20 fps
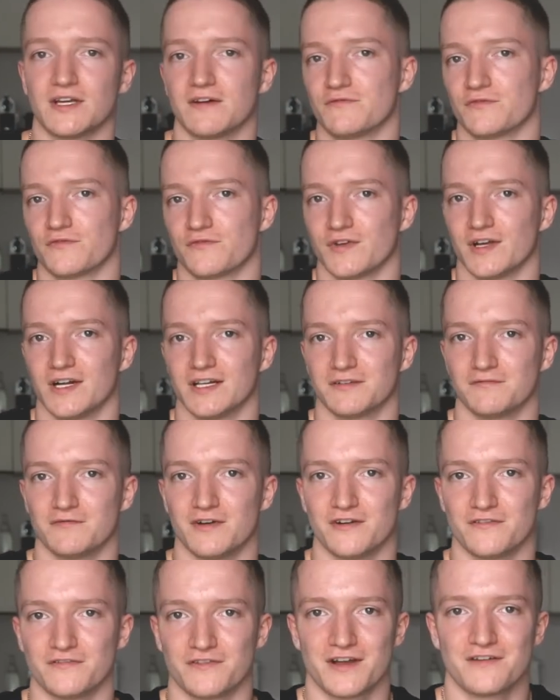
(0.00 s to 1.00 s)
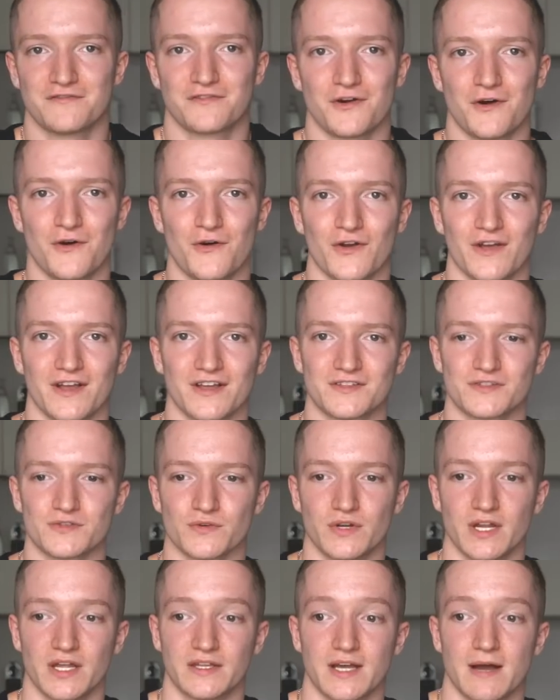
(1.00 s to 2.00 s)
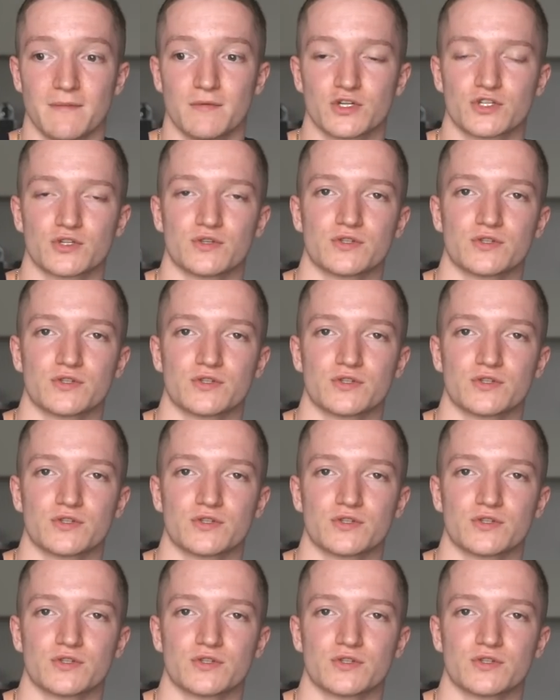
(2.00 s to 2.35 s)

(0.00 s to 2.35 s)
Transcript: da wo wir halt immer Pfeif rauchen gehen so und hat damals